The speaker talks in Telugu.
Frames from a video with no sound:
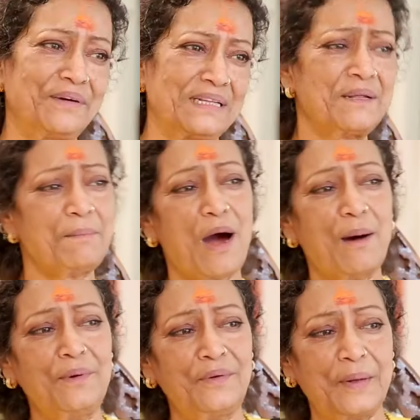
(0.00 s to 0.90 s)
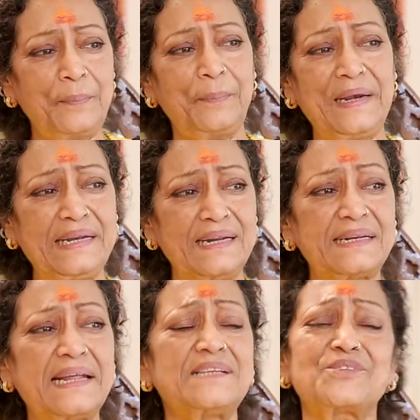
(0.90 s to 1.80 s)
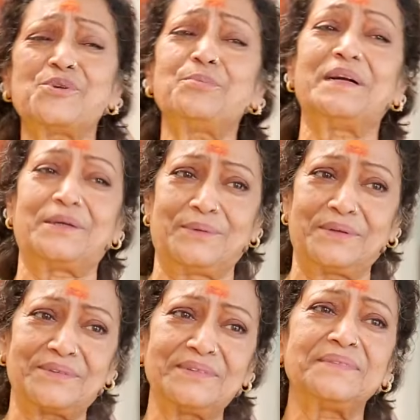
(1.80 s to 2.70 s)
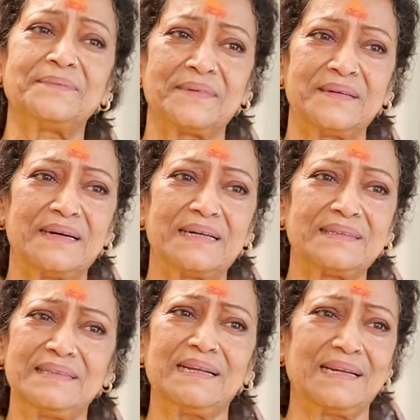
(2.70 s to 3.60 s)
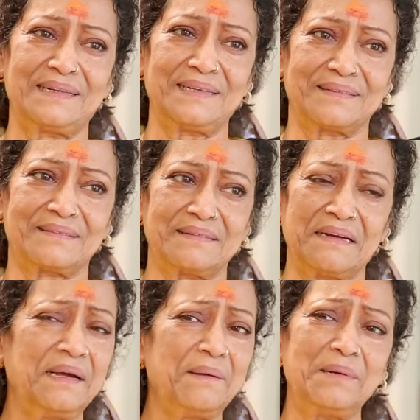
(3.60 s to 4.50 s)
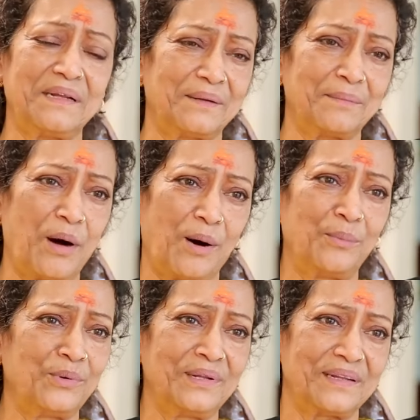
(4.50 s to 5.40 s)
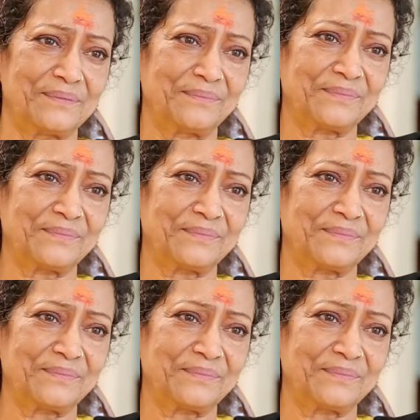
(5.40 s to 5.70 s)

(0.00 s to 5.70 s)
కొన్ని అంతా మామూలు పెట్టే టేస్ట్ని బట్టి ఉంటుంది చిన్న టేస్ట్ ఏమి లేదు మామూలు